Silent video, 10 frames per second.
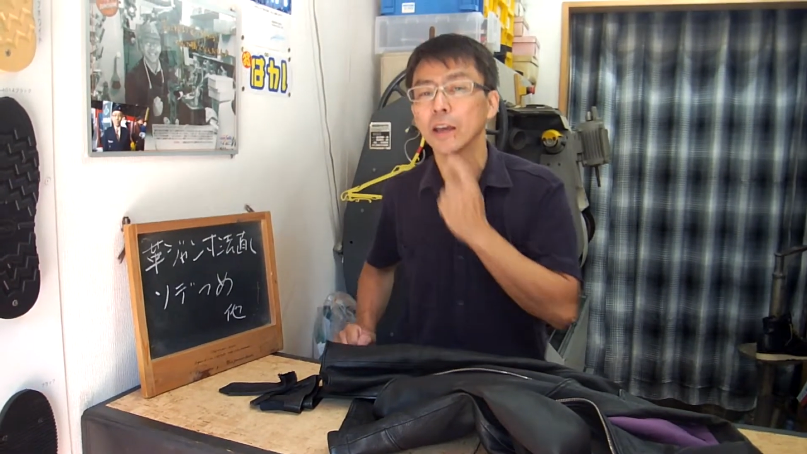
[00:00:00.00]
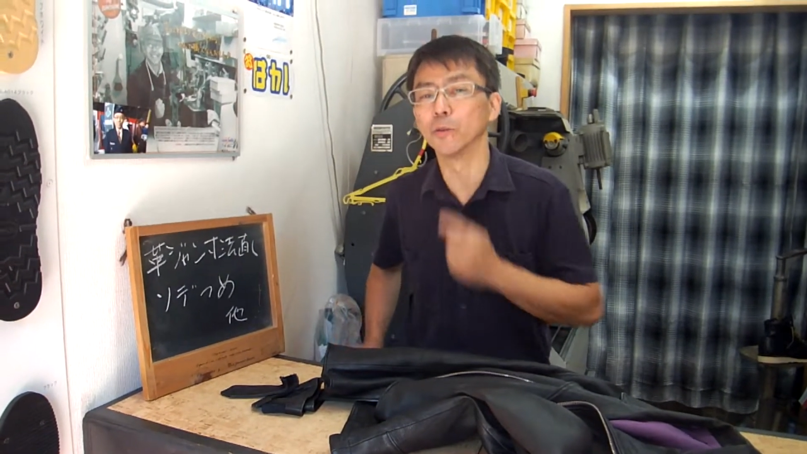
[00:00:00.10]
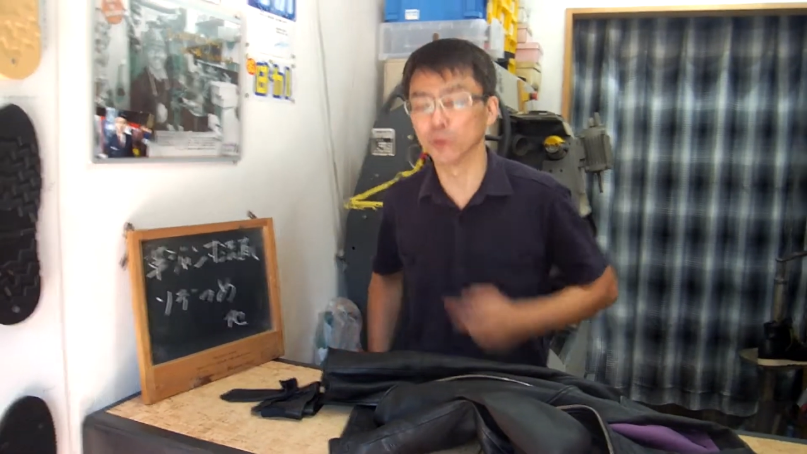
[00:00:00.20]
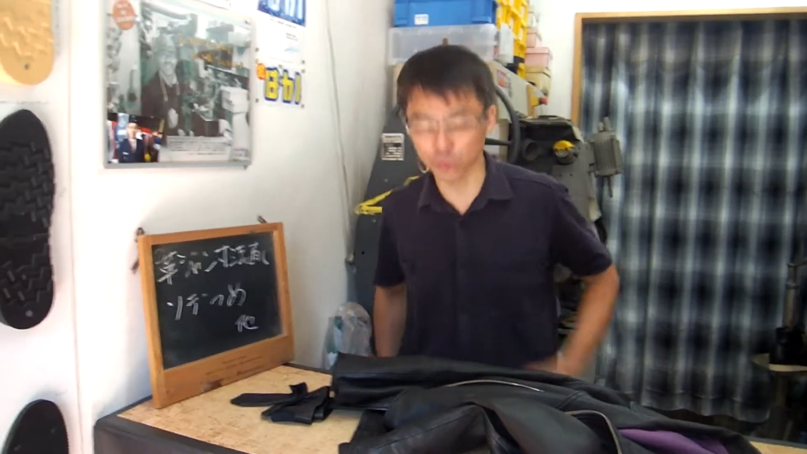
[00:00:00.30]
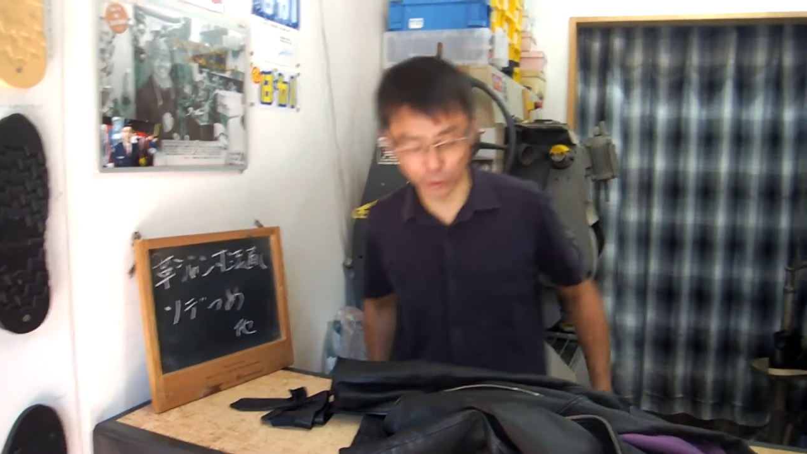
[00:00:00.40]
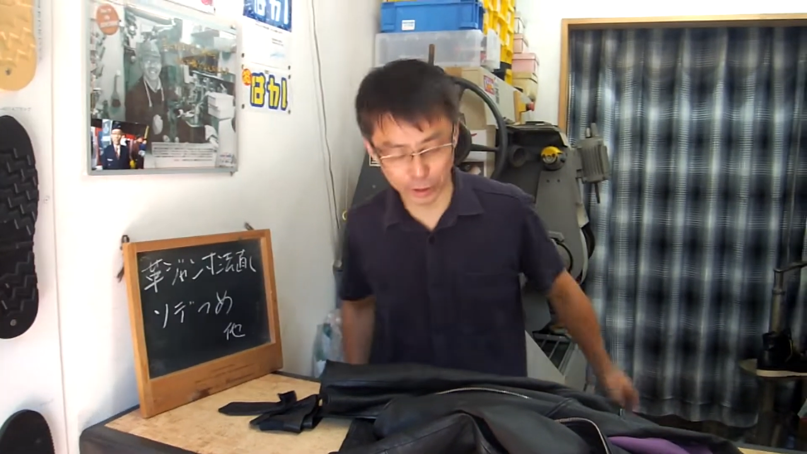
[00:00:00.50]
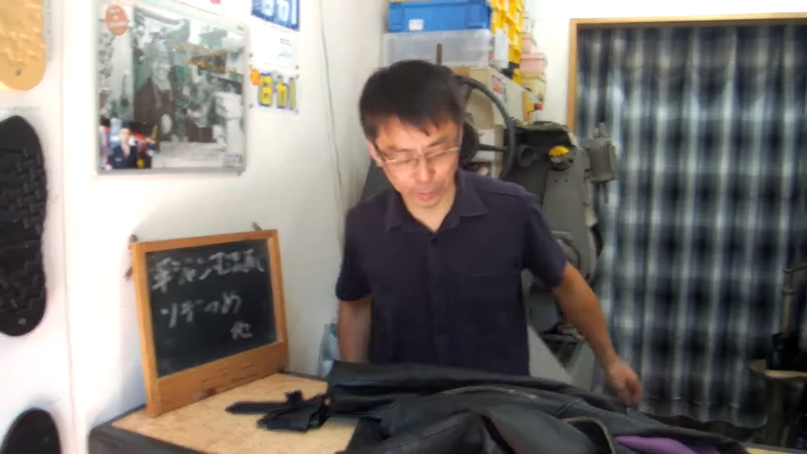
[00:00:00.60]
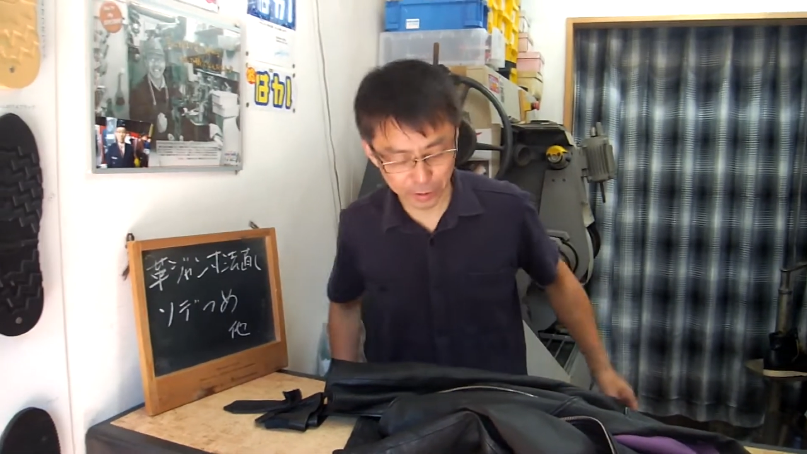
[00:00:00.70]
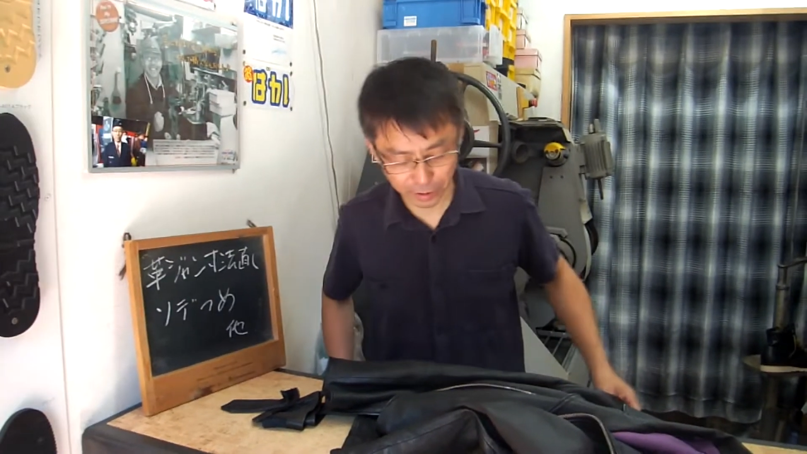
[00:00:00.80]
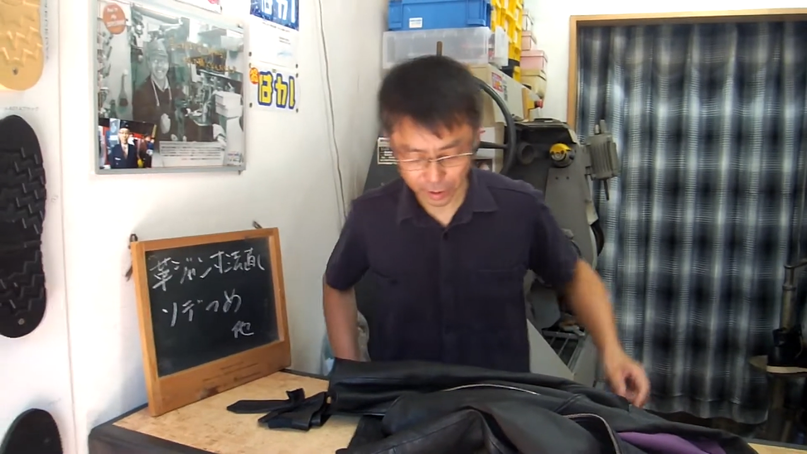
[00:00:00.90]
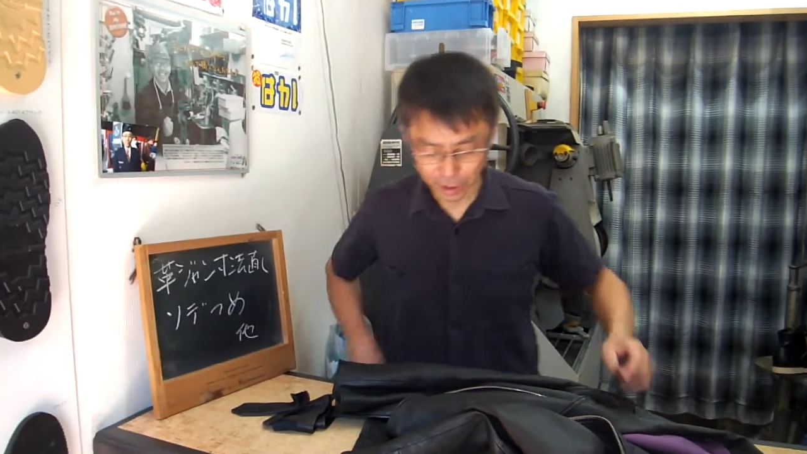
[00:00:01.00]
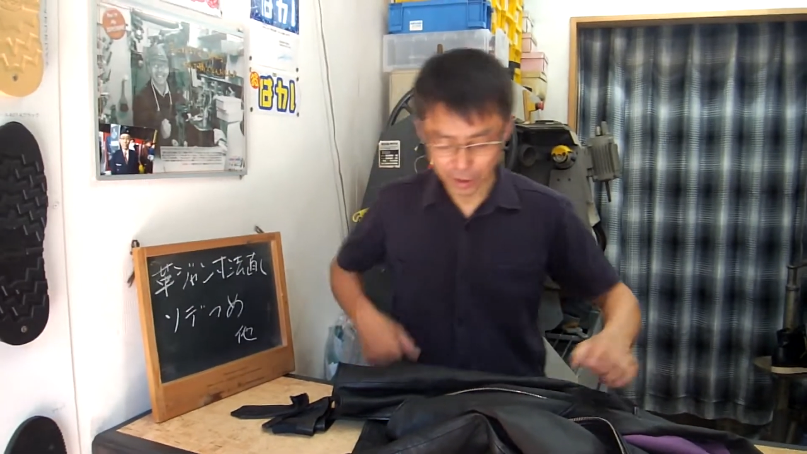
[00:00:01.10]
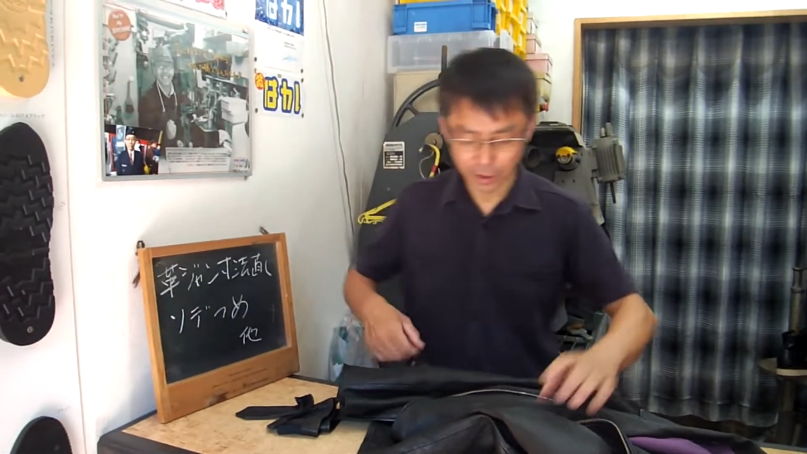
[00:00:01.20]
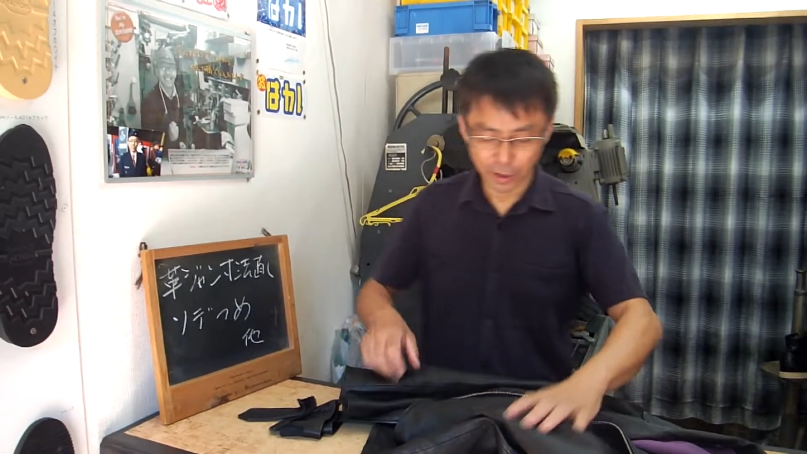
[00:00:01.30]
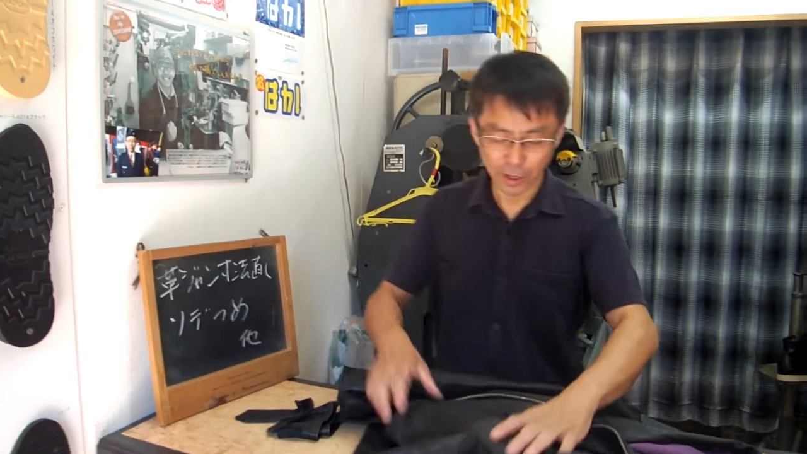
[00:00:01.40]
えよろしくお願いします。
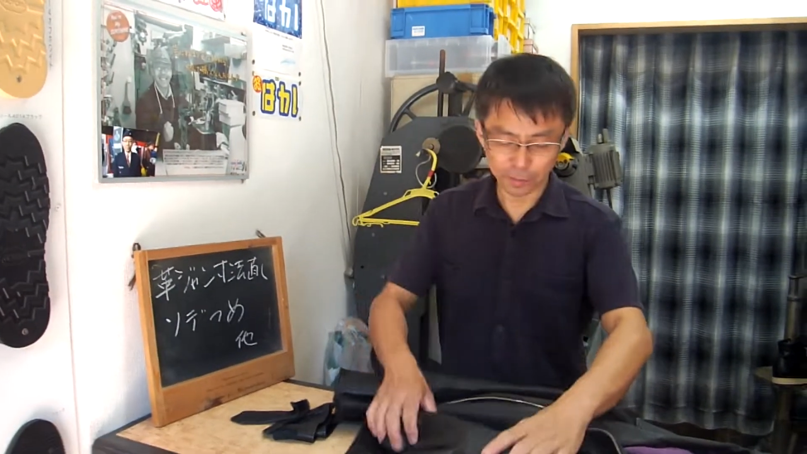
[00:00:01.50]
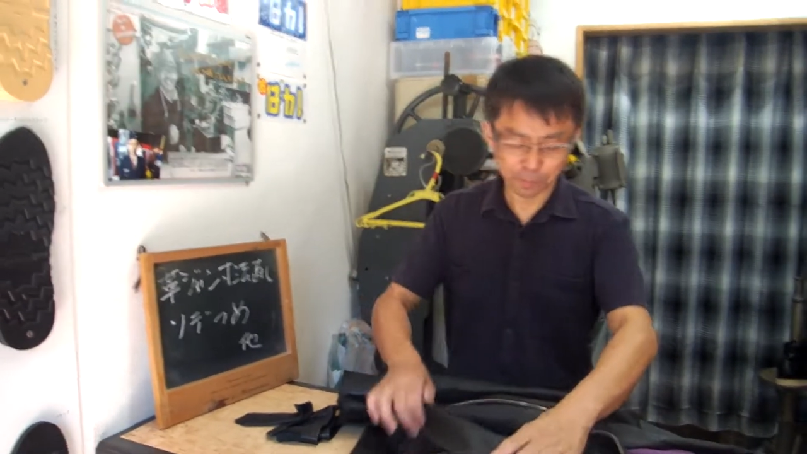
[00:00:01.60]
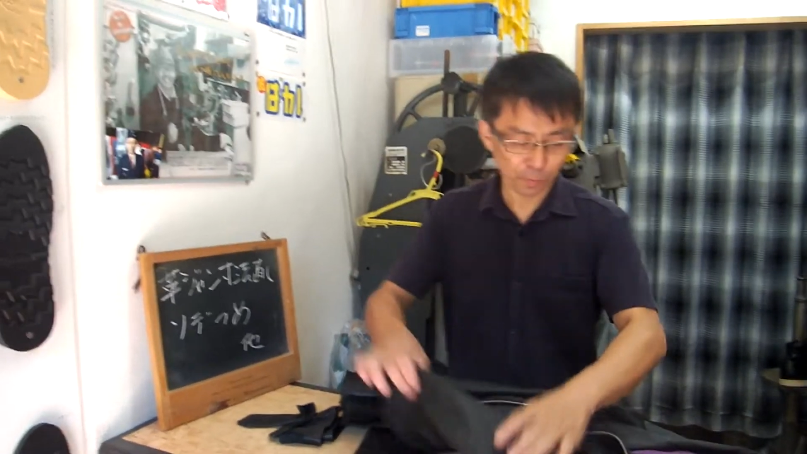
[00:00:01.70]
えー、